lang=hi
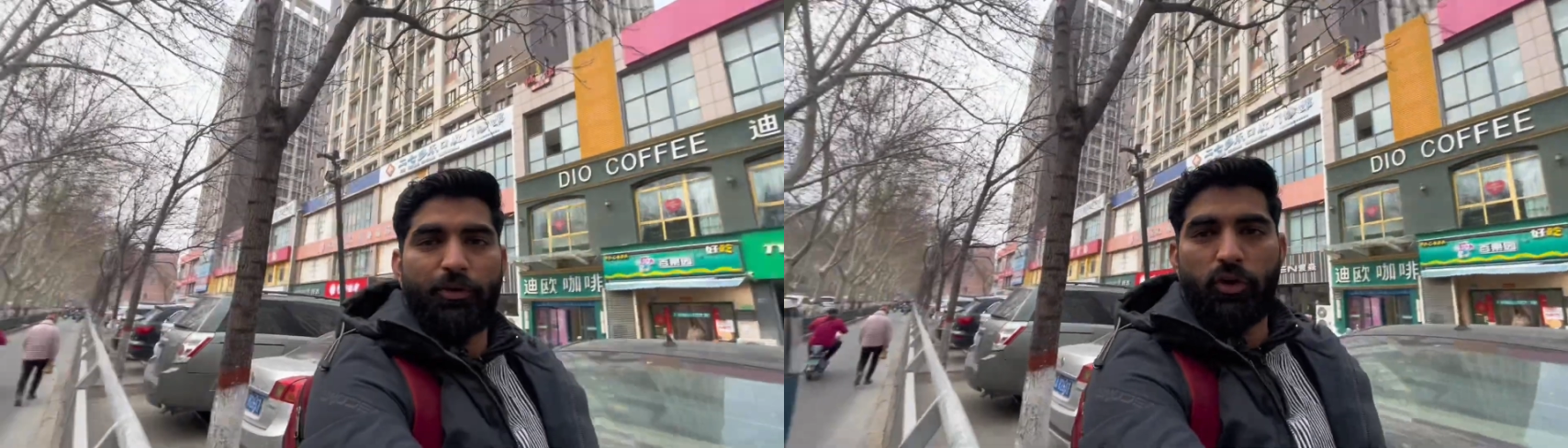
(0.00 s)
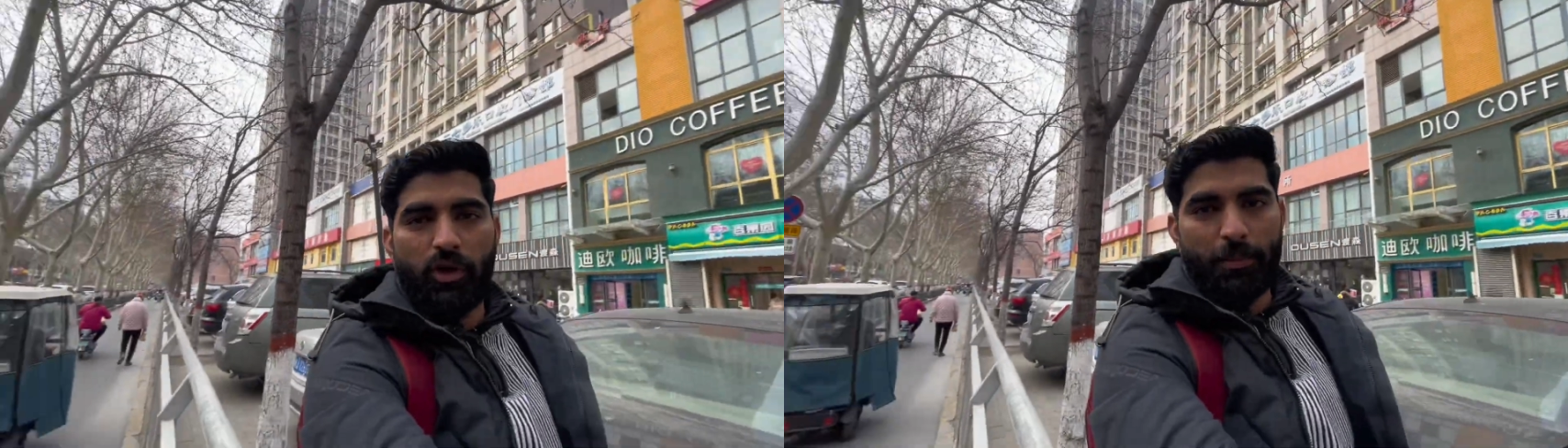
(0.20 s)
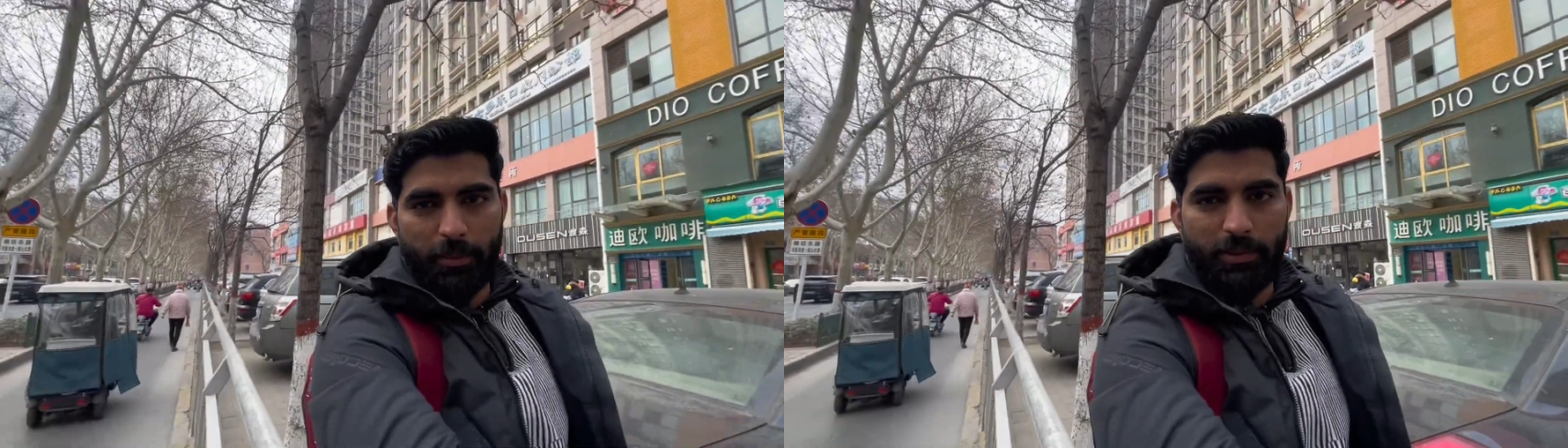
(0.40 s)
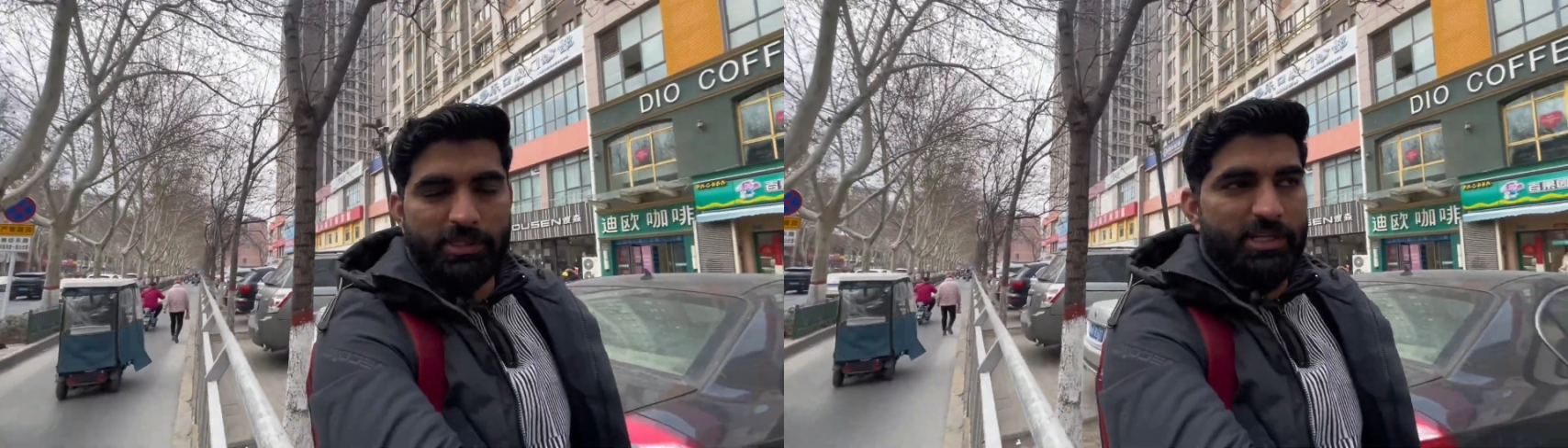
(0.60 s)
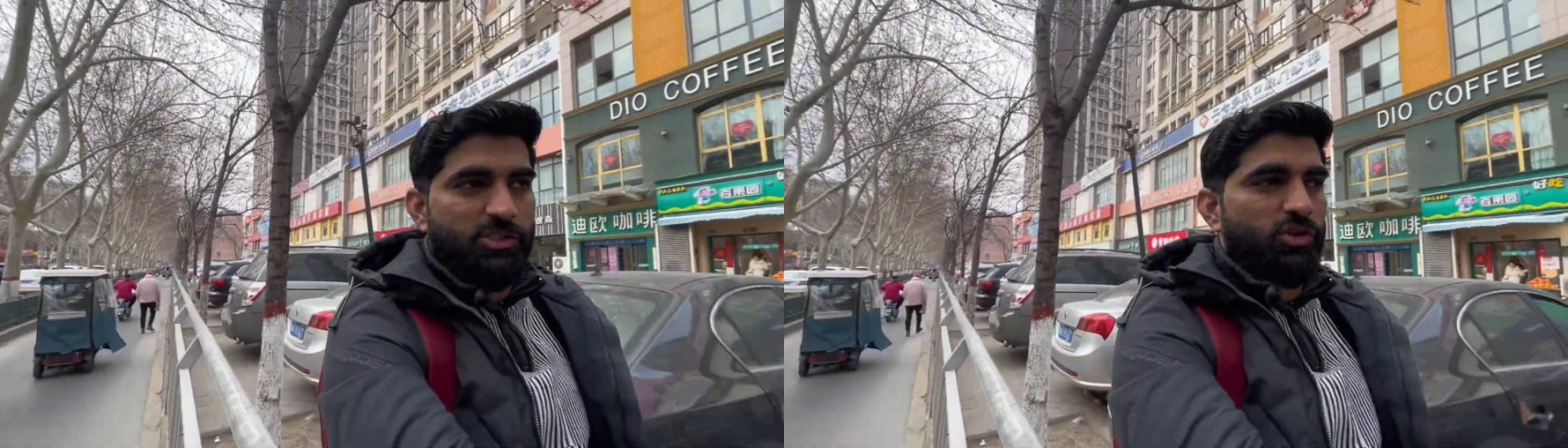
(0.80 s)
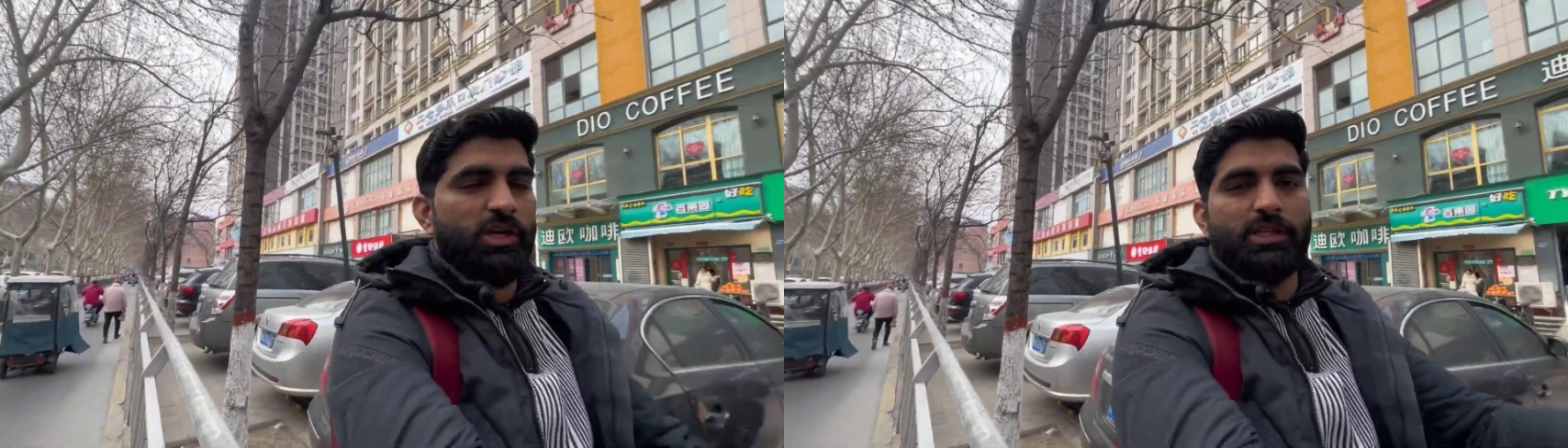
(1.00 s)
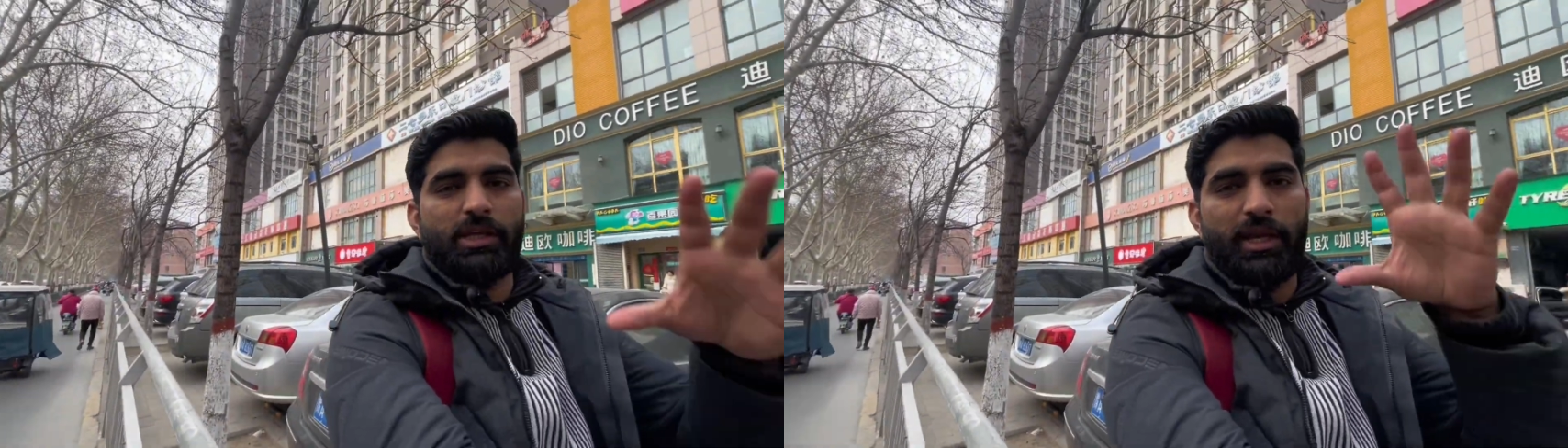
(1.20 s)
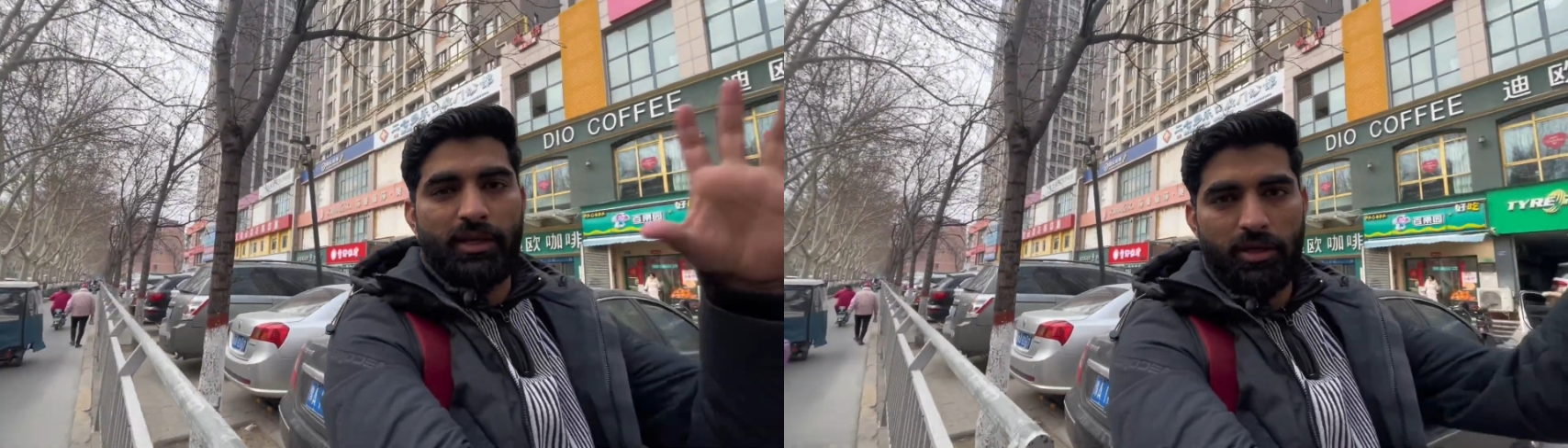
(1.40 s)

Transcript: फोटो कापी भी सस्ती हो जाती है